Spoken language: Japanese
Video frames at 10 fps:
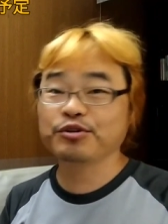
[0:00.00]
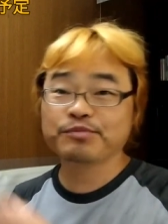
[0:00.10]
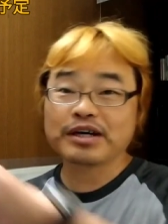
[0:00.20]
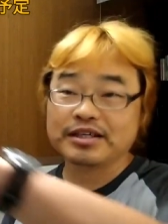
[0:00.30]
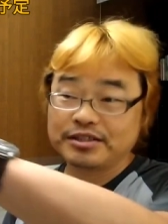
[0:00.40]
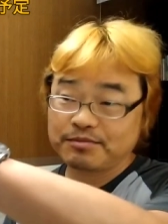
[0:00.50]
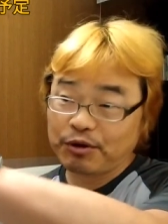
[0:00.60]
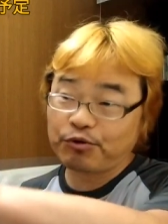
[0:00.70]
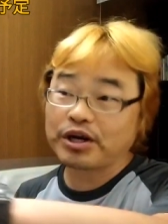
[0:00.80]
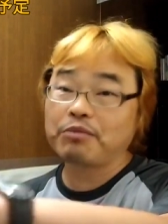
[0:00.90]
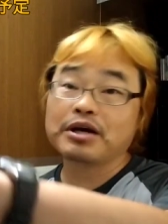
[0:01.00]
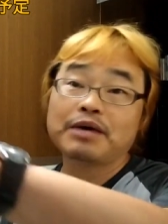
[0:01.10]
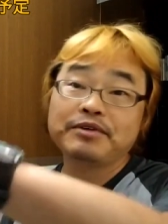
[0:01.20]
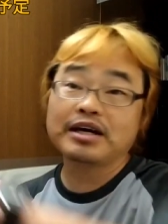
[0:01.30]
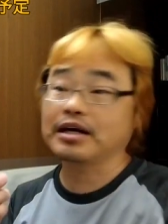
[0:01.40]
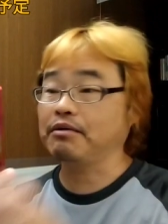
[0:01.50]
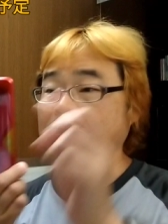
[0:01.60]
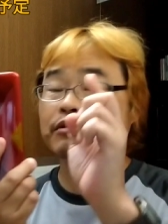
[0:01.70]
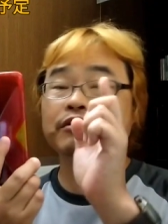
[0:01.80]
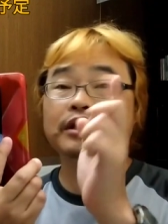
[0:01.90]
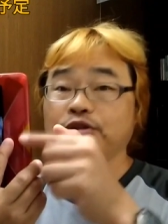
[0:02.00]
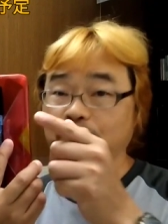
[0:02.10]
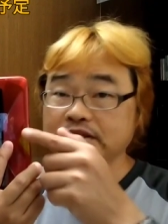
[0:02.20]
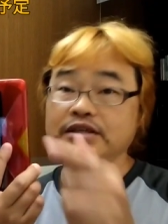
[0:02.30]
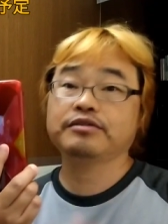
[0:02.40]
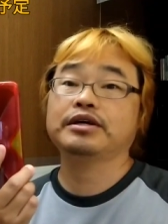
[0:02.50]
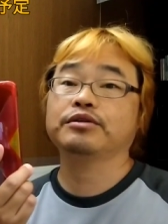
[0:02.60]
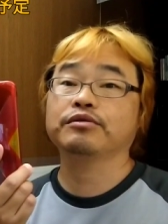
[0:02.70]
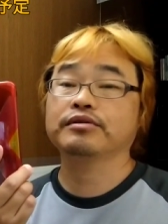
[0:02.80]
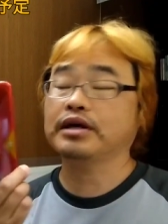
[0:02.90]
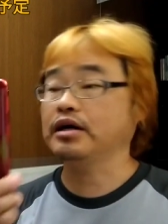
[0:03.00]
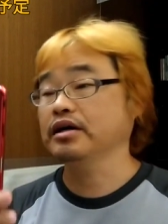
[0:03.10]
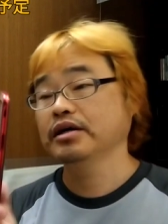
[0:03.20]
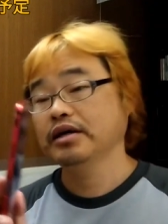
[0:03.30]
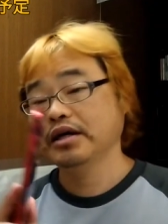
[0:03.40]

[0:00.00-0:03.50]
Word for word: 僕はスマホの壁紙なんかはね、このレッドマジックで撮った、